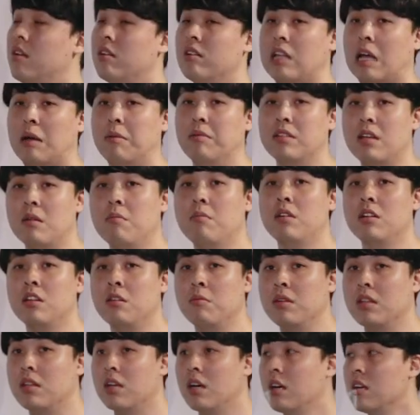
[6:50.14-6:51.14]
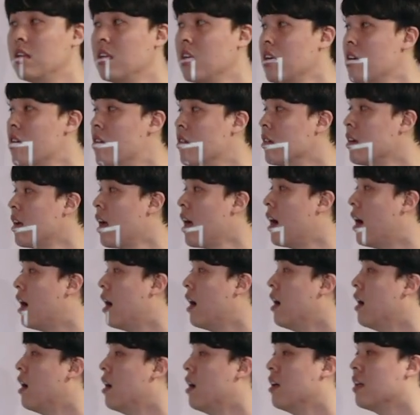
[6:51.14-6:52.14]
답은 3번입니다. 이
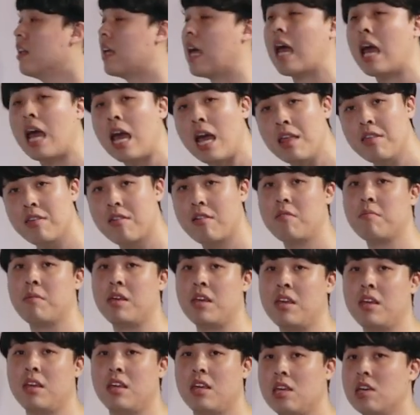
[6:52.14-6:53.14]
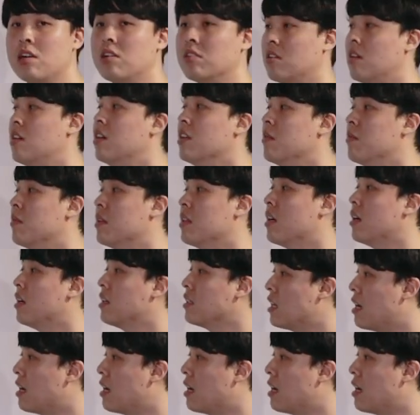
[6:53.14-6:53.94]
연계가 개념이 이어져야 됩니다.